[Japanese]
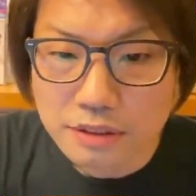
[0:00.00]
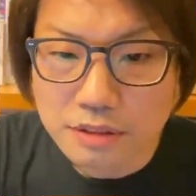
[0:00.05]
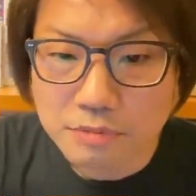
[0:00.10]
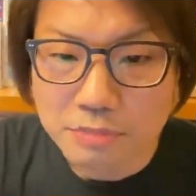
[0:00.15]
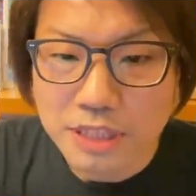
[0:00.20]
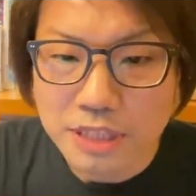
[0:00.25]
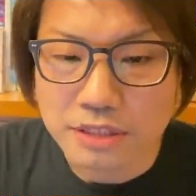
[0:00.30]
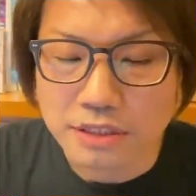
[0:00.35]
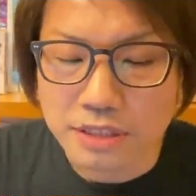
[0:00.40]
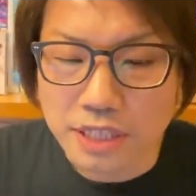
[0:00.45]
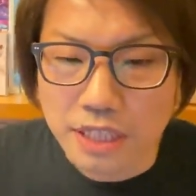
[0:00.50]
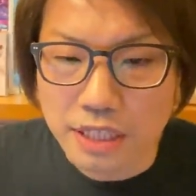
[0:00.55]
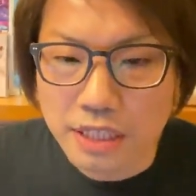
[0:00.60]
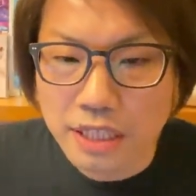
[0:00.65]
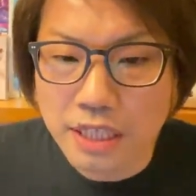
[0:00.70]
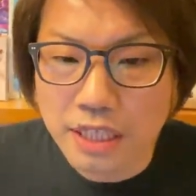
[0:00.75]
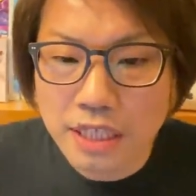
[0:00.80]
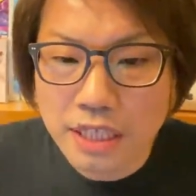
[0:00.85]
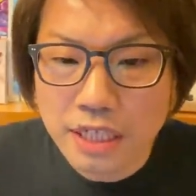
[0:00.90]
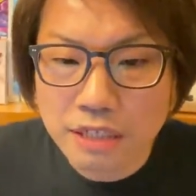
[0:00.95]
まずね、
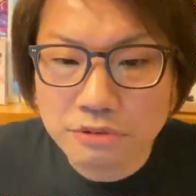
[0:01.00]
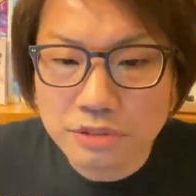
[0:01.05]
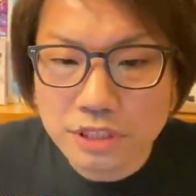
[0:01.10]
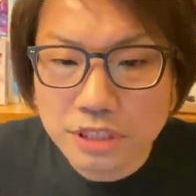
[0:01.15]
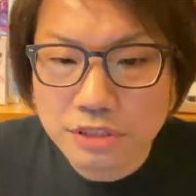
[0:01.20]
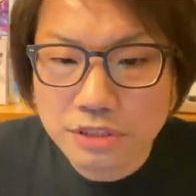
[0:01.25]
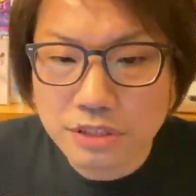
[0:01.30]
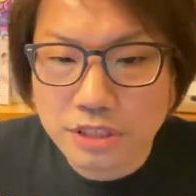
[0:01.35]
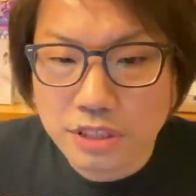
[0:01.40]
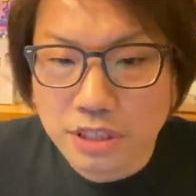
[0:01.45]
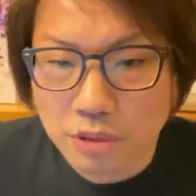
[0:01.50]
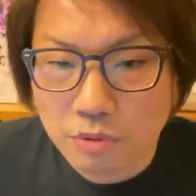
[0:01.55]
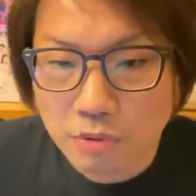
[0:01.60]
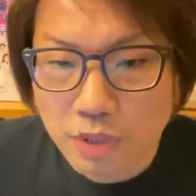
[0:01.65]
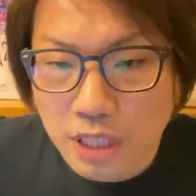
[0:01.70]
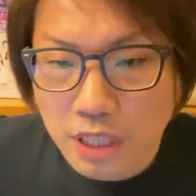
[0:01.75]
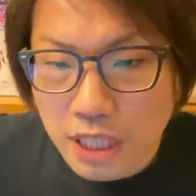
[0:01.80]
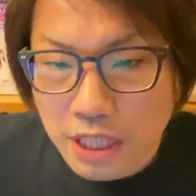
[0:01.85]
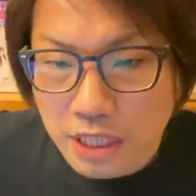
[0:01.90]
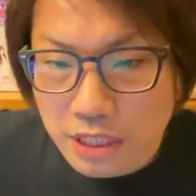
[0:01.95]
契約についてこ
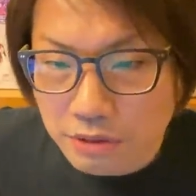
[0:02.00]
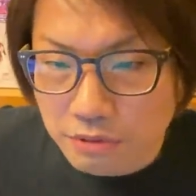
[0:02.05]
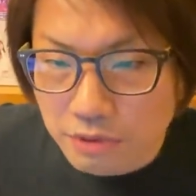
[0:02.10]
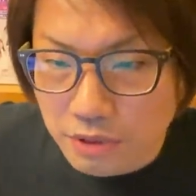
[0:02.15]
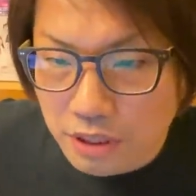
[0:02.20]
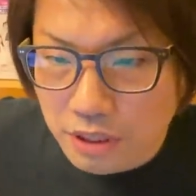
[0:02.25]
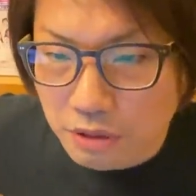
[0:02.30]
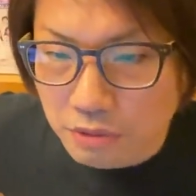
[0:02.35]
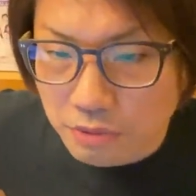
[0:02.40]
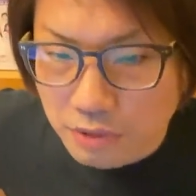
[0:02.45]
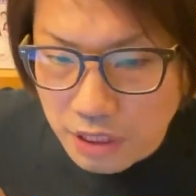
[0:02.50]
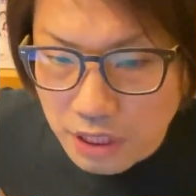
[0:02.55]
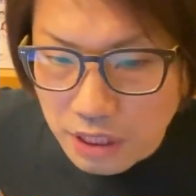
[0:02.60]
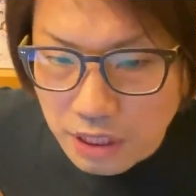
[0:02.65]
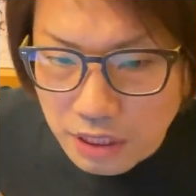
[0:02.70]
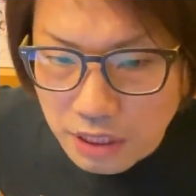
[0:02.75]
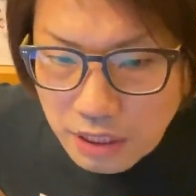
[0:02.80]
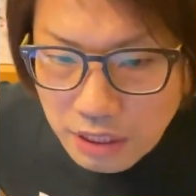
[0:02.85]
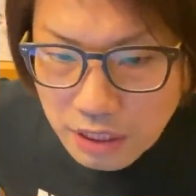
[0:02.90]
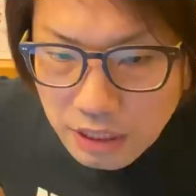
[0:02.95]
れ書いてくれたの
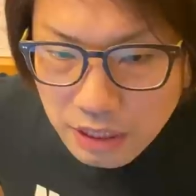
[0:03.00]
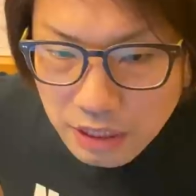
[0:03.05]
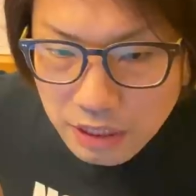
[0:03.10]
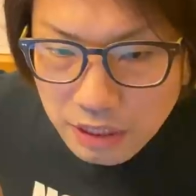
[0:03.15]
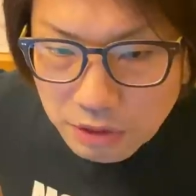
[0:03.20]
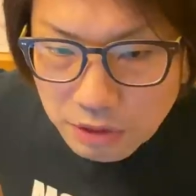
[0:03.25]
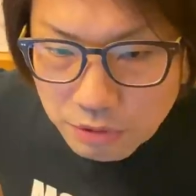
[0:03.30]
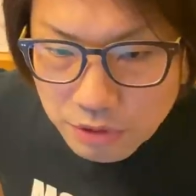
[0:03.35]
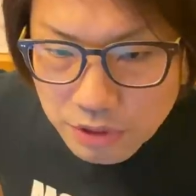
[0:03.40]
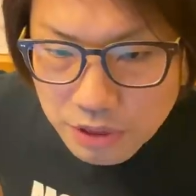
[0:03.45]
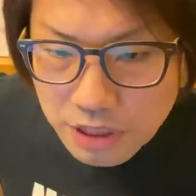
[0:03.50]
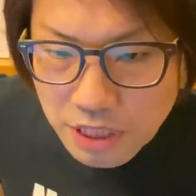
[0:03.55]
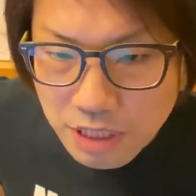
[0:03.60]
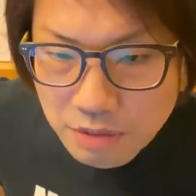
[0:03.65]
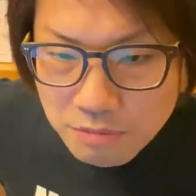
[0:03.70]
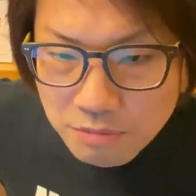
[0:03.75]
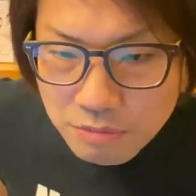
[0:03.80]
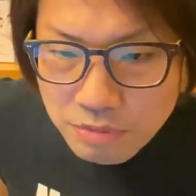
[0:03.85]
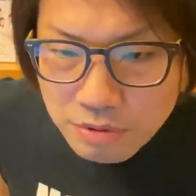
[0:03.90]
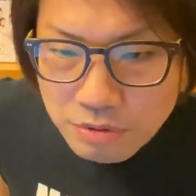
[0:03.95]
で、えっと、
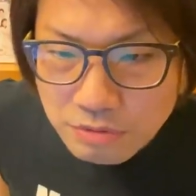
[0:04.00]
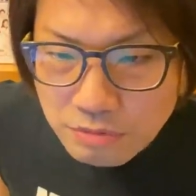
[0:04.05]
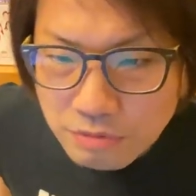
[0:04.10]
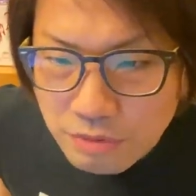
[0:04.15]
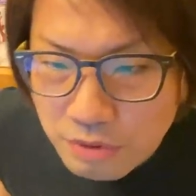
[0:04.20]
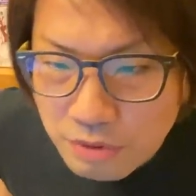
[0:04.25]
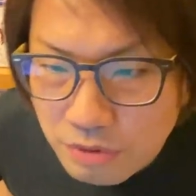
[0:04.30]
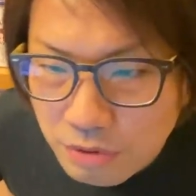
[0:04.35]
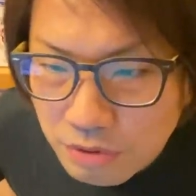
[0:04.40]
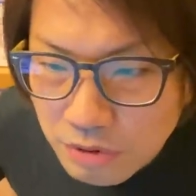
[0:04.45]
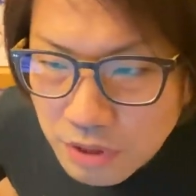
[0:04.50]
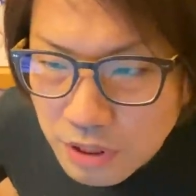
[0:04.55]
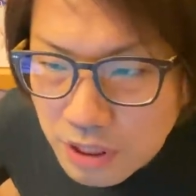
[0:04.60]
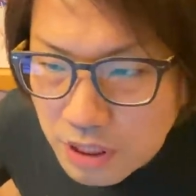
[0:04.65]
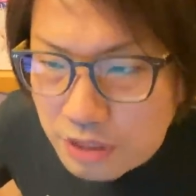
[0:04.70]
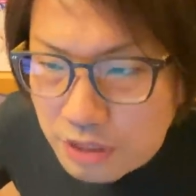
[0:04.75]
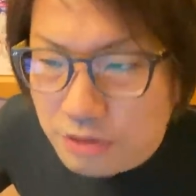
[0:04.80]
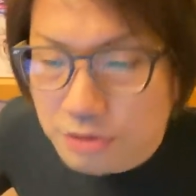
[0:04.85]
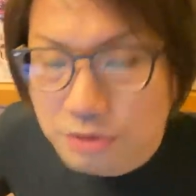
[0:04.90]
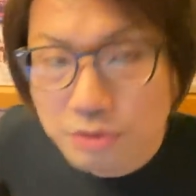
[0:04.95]
全文を読んで
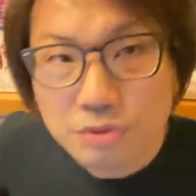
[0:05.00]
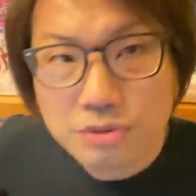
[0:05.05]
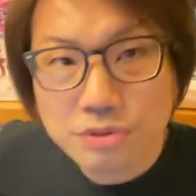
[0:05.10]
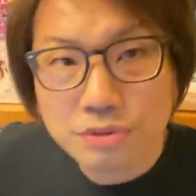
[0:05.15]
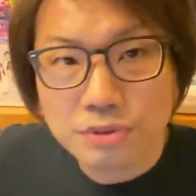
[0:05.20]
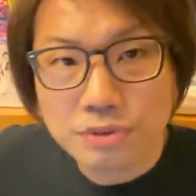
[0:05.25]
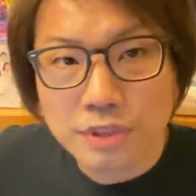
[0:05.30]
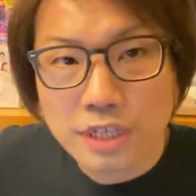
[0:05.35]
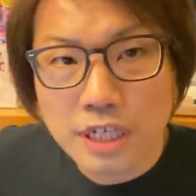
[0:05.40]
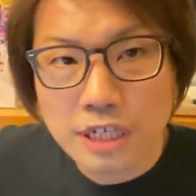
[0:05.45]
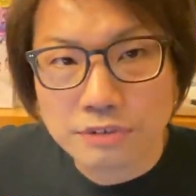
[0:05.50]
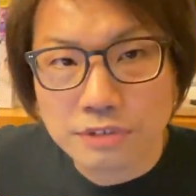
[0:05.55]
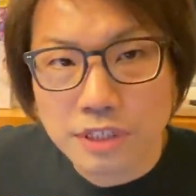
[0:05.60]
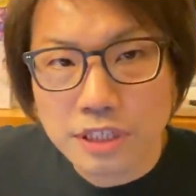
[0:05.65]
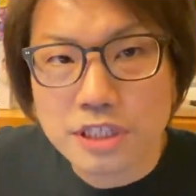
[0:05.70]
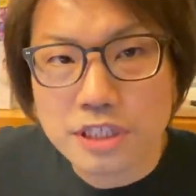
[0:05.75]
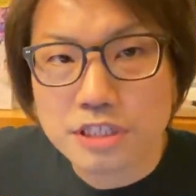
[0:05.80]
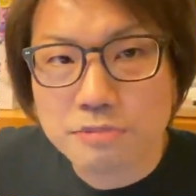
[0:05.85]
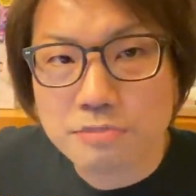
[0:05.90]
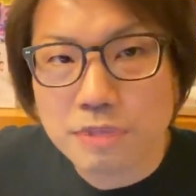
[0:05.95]
いるとちょっと長く
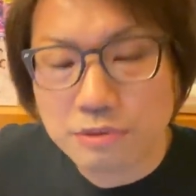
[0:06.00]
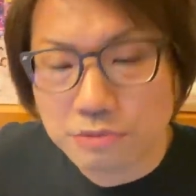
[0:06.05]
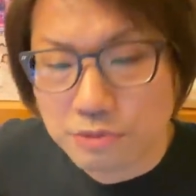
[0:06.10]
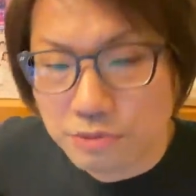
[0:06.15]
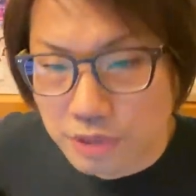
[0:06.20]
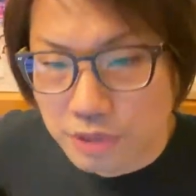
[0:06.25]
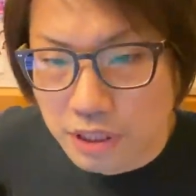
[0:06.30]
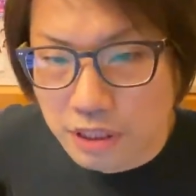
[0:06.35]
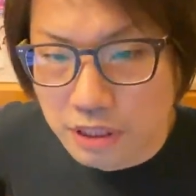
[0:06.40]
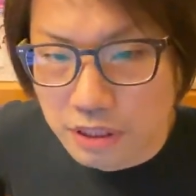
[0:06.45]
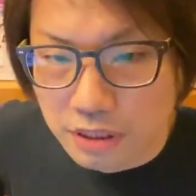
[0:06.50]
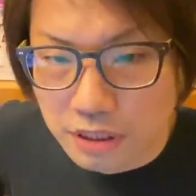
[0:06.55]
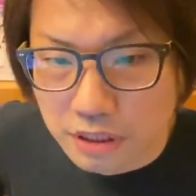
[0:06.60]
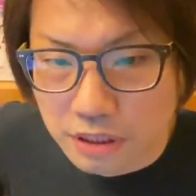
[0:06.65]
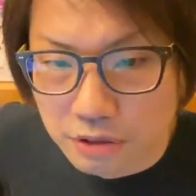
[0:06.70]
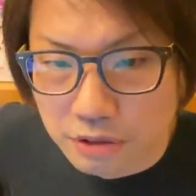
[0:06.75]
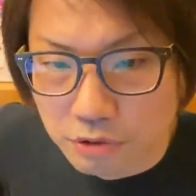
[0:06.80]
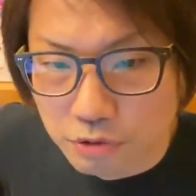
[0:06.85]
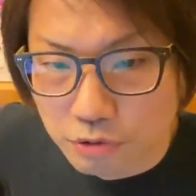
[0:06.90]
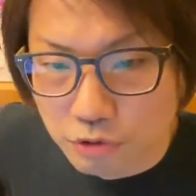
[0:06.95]
なってしまうので、
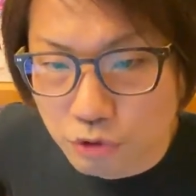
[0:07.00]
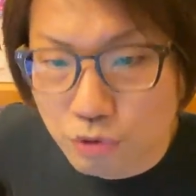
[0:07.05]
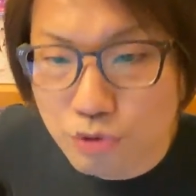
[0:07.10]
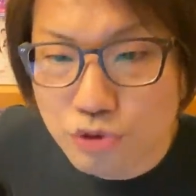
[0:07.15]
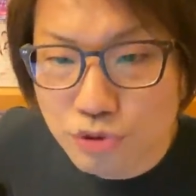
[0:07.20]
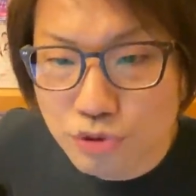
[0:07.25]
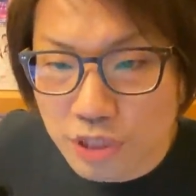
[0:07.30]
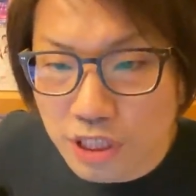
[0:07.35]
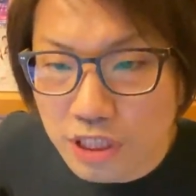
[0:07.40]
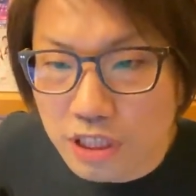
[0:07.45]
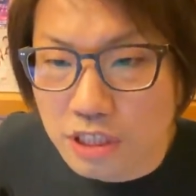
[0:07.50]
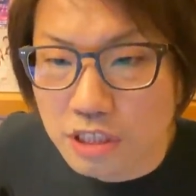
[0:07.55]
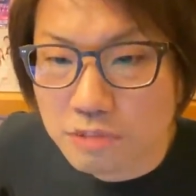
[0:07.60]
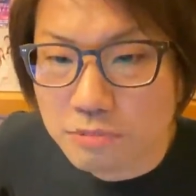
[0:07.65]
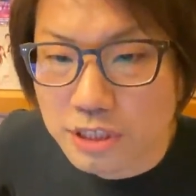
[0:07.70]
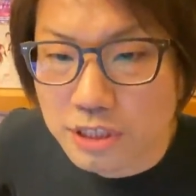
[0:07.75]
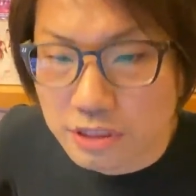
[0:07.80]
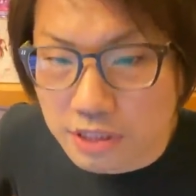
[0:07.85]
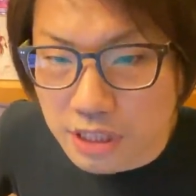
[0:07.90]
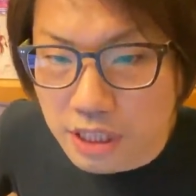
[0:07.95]
えっと、要所だけいき
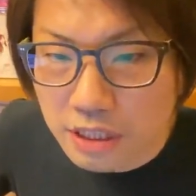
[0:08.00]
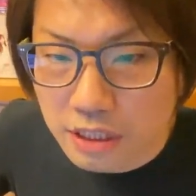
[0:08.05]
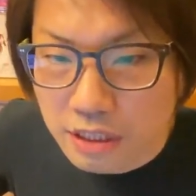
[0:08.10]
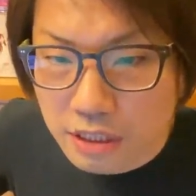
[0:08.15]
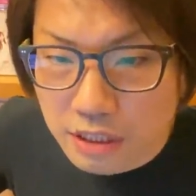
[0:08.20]
ますね。